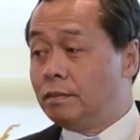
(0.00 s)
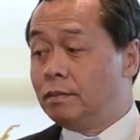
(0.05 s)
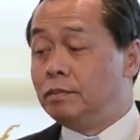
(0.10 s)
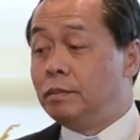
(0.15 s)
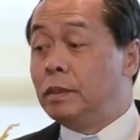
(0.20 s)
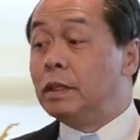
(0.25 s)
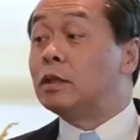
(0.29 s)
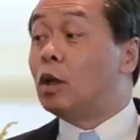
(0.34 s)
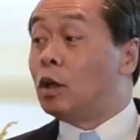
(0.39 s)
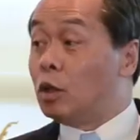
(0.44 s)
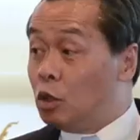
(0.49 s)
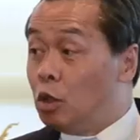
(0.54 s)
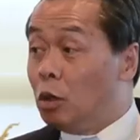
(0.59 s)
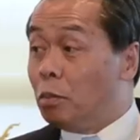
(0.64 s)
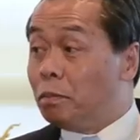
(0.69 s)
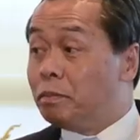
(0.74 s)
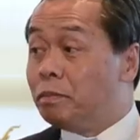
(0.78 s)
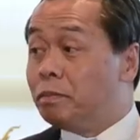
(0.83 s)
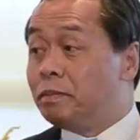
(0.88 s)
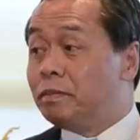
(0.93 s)
เหมือนตอนจ
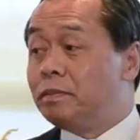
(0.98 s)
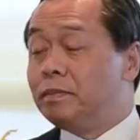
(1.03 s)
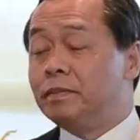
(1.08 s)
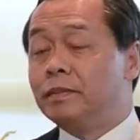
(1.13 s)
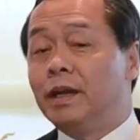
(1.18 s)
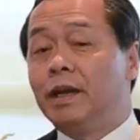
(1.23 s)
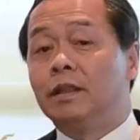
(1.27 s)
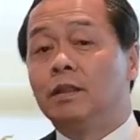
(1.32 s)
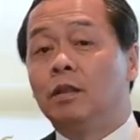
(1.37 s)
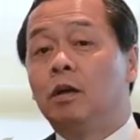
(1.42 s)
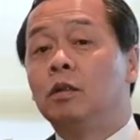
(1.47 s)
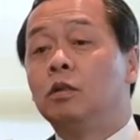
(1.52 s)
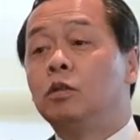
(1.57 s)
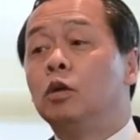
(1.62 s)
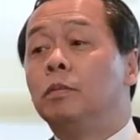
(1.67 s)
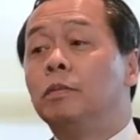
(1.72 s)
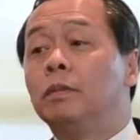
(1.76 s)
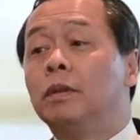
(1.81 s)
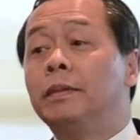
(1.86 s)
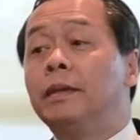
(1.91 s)
บ ไอ้ตอนจ
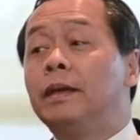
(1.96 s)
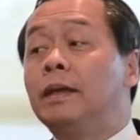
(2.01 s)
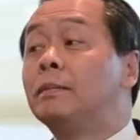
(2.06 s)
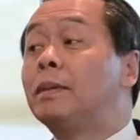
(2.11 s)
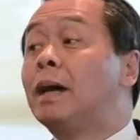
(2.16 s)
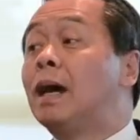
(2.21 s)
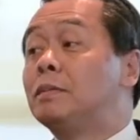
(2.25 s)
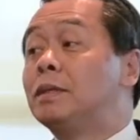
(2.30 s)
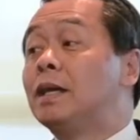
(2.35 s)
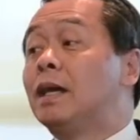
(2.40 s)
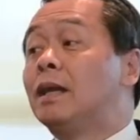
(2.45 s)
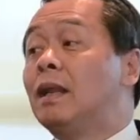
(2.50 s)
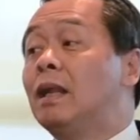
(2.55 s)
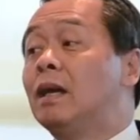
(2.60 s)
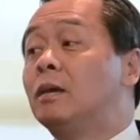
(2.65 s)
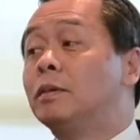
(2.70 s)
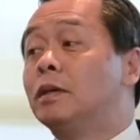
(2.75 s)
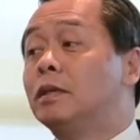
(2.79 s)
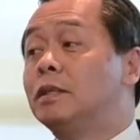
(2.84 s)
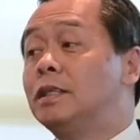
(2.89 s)
บนะมันเห็นภาพชัด
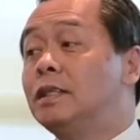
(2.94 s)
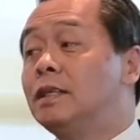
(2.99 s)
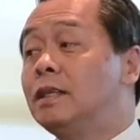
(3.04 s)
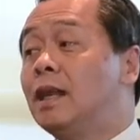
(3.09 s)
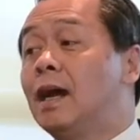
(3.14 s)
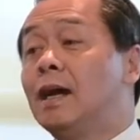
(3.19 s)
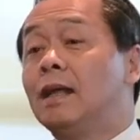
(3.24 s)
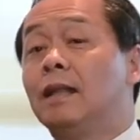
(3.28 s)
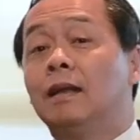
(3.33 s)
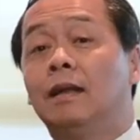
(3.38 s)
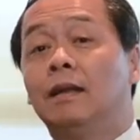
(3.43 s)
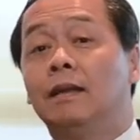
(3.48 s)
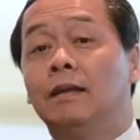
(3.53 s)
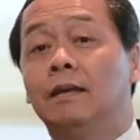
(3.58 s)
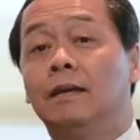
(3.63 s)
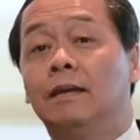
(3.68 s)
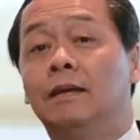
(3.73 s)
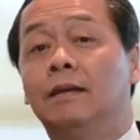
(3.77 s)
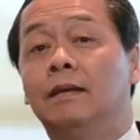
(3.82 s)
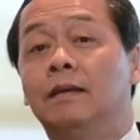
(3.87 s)
แล้วมันก็ชี้ได้ทั้งนั้น
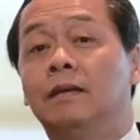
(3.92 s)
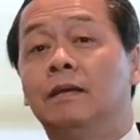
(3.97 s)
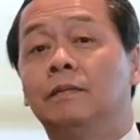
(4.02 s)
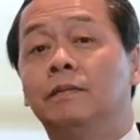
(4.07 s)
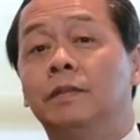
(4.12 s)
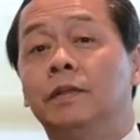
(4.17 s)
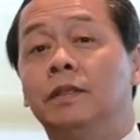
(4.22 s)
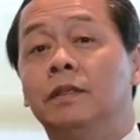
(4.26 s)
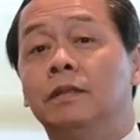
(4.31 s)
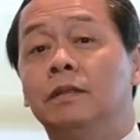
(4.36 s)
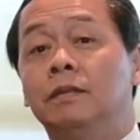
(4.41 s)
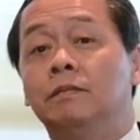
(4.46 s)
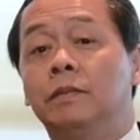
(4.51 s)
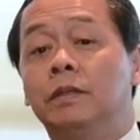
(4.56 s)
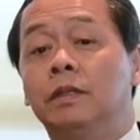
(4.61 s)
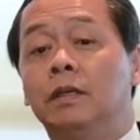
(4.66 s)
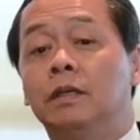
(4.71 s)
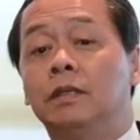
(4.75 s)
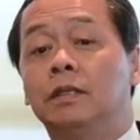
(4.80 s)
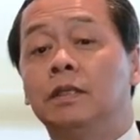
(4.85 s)
นะมันเห
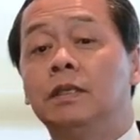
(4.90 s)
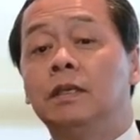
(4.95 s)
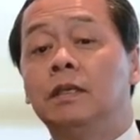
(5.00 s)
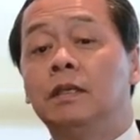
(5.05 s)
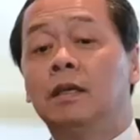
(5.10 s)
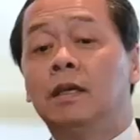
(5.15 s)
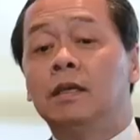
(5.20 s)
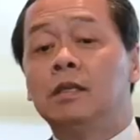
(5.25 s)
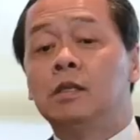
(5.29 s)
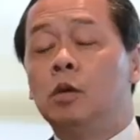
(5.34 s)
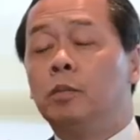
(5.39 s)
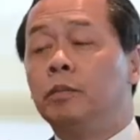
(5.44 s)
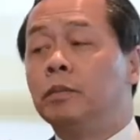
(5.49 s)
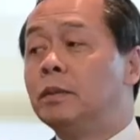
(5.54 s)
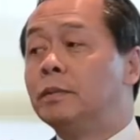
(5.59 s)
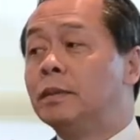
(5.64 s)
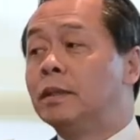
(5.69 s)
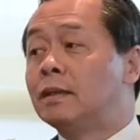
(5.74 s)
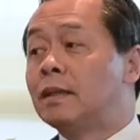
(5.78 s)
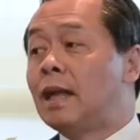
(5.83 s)
มือนกับชี้ไอ้ศพ
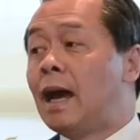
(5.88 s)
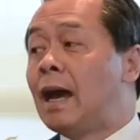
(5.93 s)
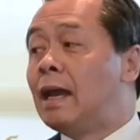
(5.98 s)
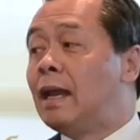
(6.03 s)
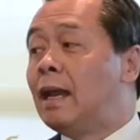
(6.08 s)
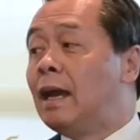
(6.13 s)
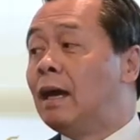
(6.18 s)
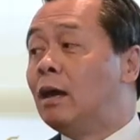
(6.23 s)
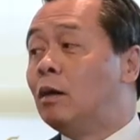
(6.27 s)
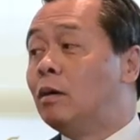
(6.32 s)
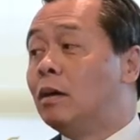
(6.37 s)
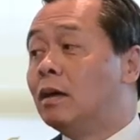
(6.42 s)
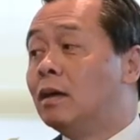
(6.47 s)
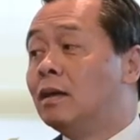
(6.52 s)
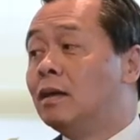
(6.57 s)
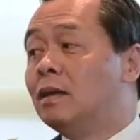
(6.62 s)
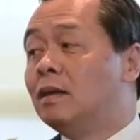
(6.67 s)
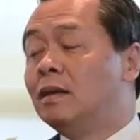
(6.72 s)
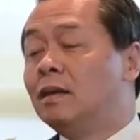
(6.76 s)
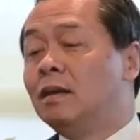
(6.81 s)
ที่มันตายแล้วอะ
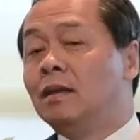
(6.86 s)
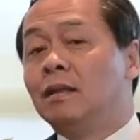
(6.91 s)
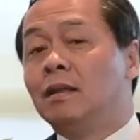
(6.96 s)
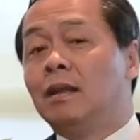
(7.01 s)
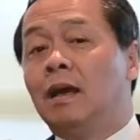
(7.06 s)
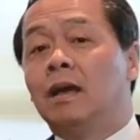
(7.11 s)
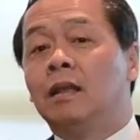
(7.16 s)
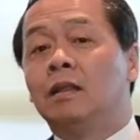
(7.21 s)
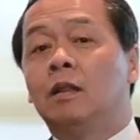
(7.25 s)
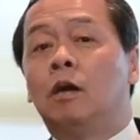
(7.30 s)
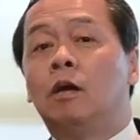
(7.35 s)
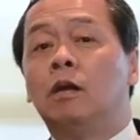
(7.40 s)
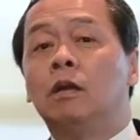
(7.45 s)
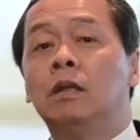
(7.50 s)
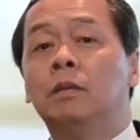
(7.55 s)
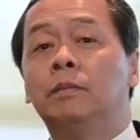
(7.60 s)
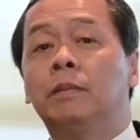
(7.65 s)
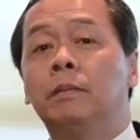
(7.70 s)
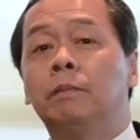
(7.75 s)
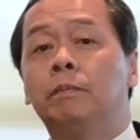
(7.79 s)
แต่ไอ้ตอน
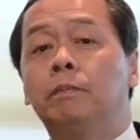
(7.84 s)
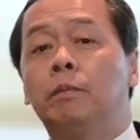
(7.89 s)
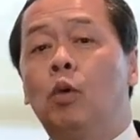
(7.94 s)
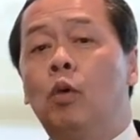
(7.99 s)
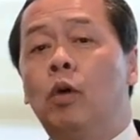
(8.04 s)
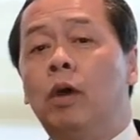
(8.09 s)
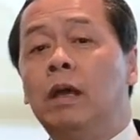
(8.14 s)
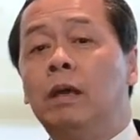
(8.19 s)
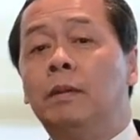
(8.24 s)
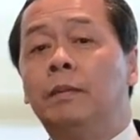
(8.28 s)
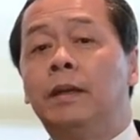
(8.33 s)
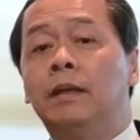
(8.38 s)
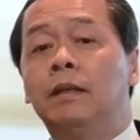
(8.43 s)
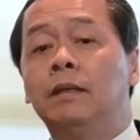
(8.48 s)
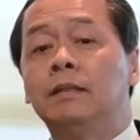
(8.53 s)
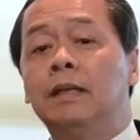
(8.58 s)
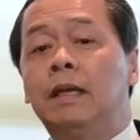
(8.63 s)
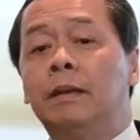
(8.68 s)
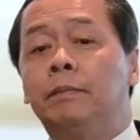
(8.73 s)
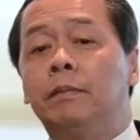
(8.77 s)
ที่มันป่วยมัน
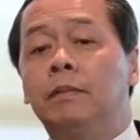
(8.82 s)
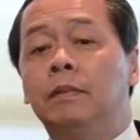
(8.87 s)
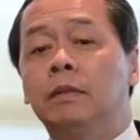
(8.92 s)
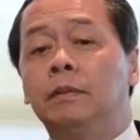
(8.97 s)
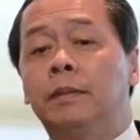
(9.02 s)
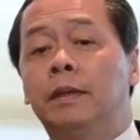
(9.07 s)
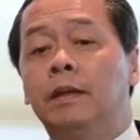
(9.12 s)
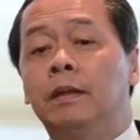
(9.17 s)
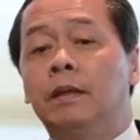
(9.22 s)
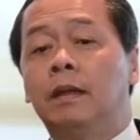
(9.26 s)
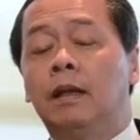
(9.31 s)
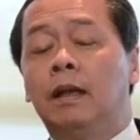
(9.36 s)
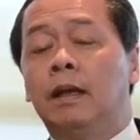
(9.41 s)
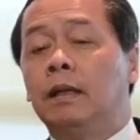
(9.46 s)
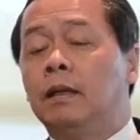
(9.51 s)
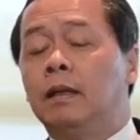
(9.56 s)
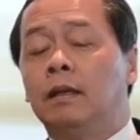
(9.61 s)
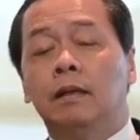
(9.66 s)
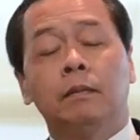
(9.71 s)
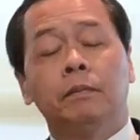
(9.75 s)
เจ็บหรือมันอะไร
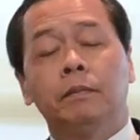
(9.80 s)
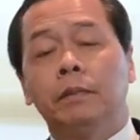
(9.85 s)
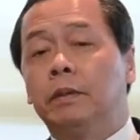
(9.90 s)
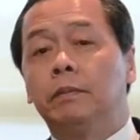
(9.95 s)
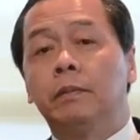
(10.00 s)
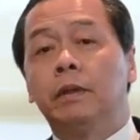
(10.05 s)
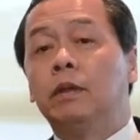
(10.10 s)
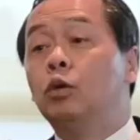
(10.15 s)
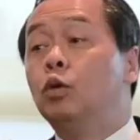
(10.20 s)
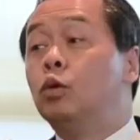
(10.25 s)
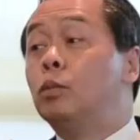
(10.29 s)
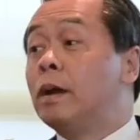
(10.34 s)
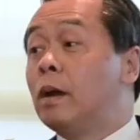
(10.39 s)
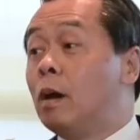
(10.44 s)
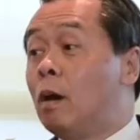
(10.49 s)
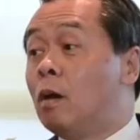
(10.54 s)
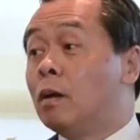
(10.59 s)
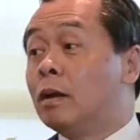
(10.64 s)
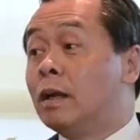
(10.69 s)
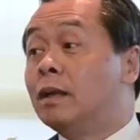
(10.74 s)
มันมันดูไม่
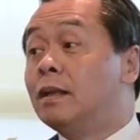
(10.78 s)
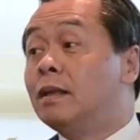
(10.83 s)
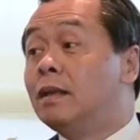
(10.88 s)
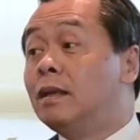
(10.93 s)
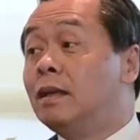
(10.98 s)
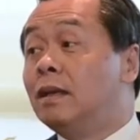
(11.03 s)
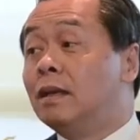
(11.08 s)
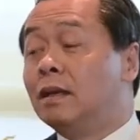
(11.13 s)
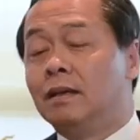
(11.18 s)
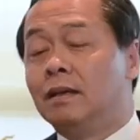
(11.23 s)
ออกทันที